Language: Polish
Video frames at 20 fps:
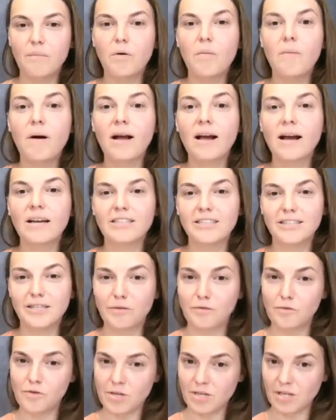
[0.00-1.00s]
pomagacie
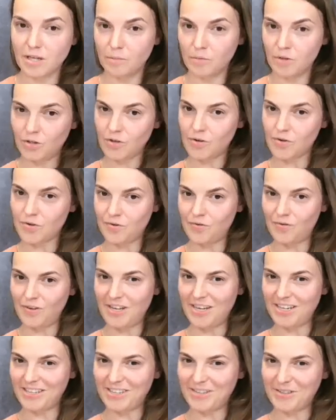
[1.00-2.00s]
temu wszystkiemu się
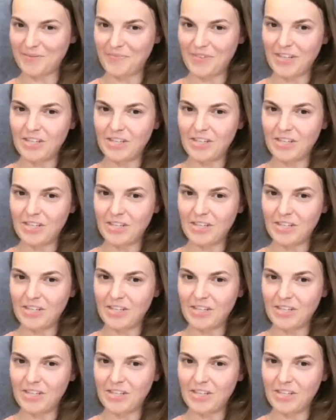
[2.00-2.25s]
rozwijać.